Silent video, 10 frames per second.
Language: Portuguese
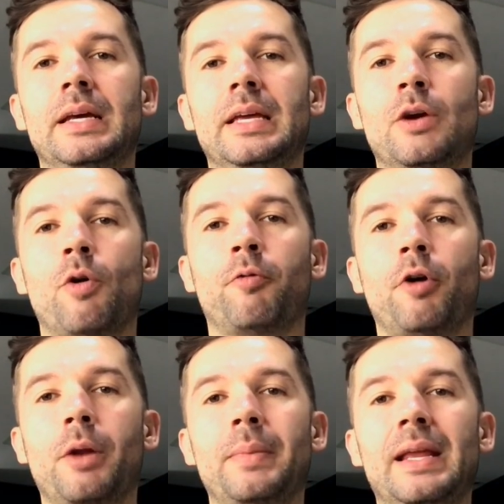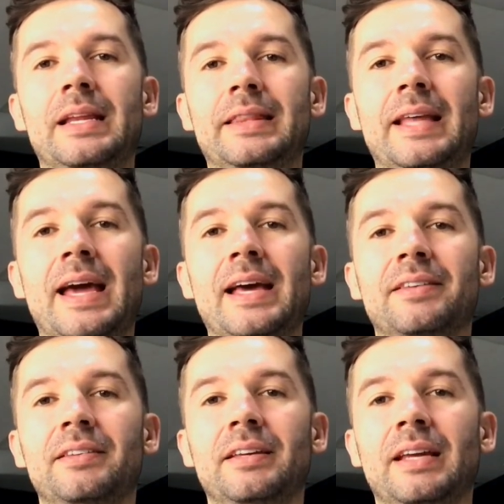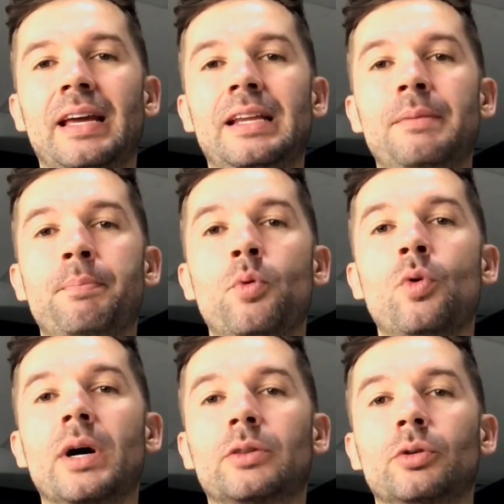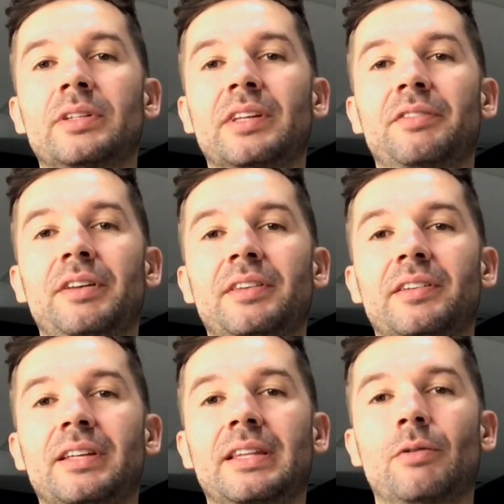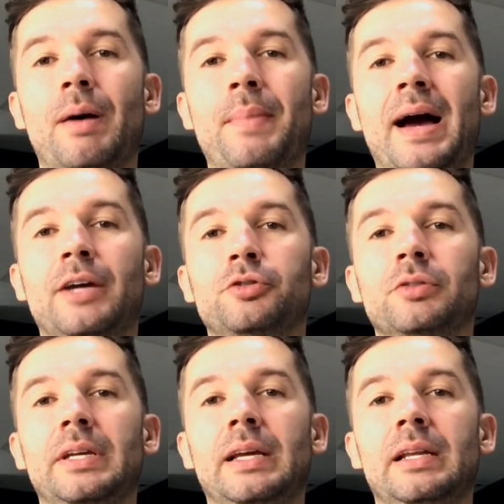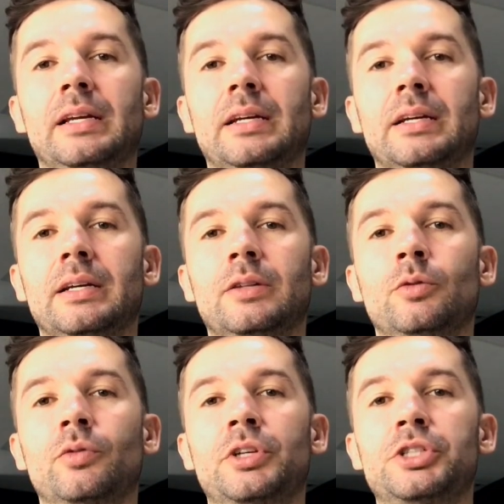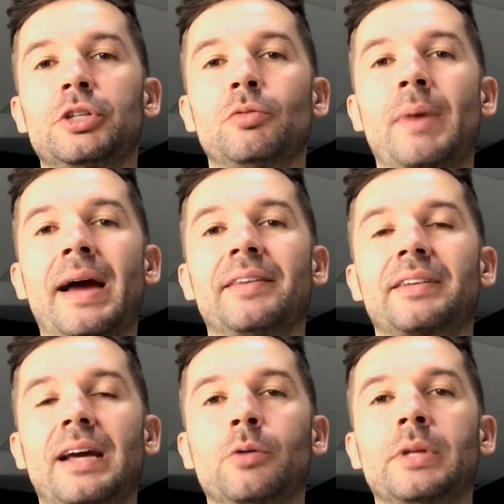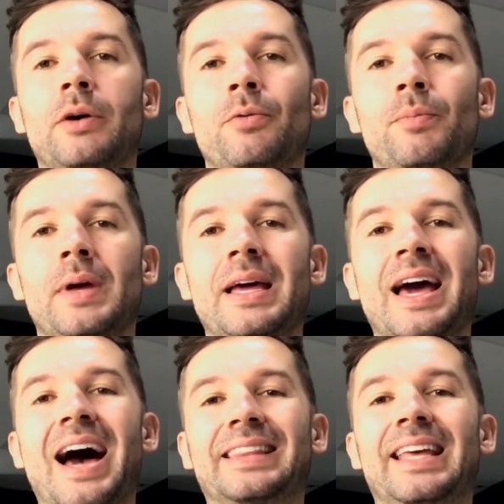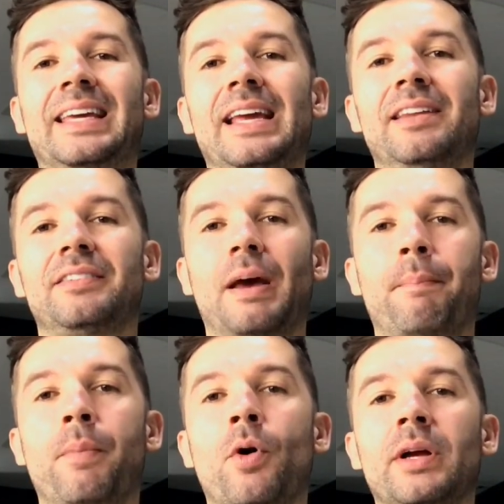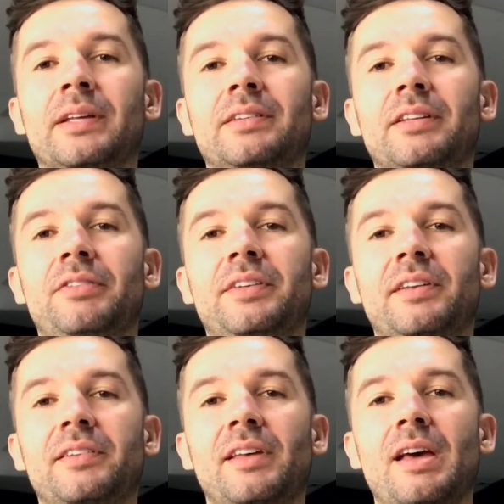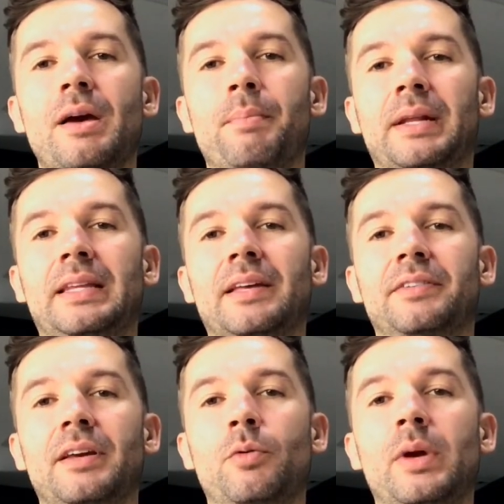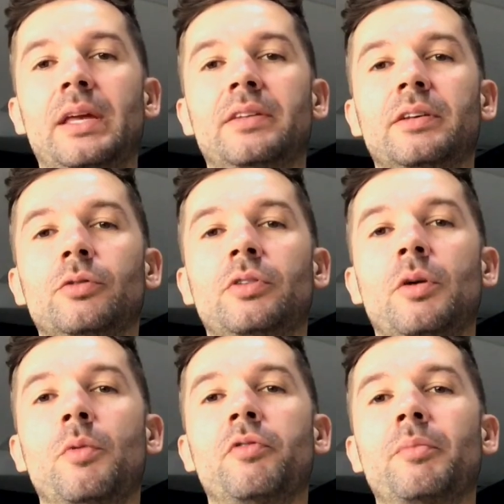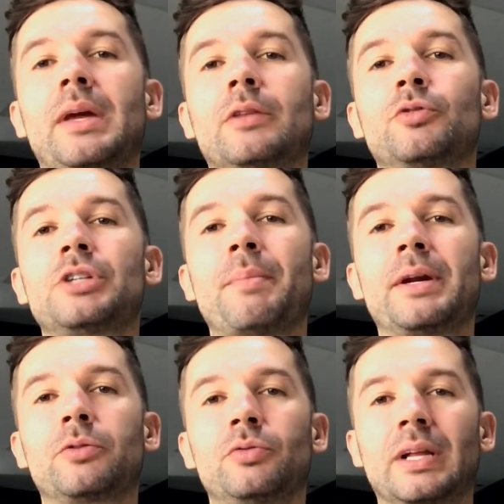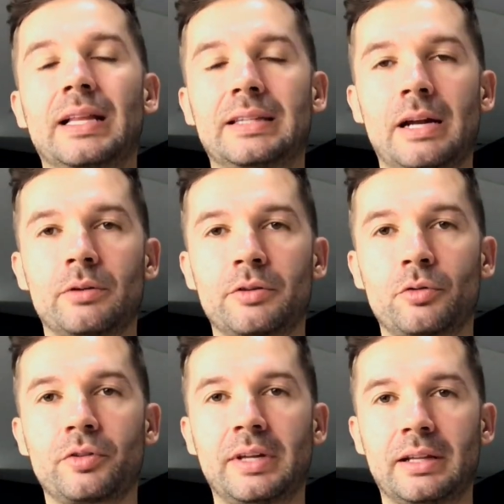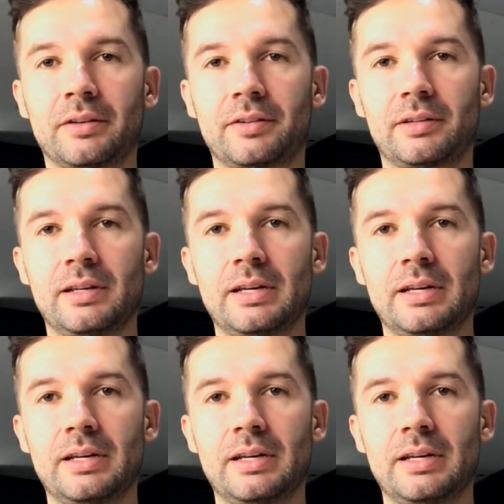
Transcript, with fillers: E conforme ele desce, ele empurra todas as vísceras que estão abaixo dele num sentido mais caudal, até que ele se apoia nessas vísceras para ter a sequência do seu movimento de abertura lateral das costelas.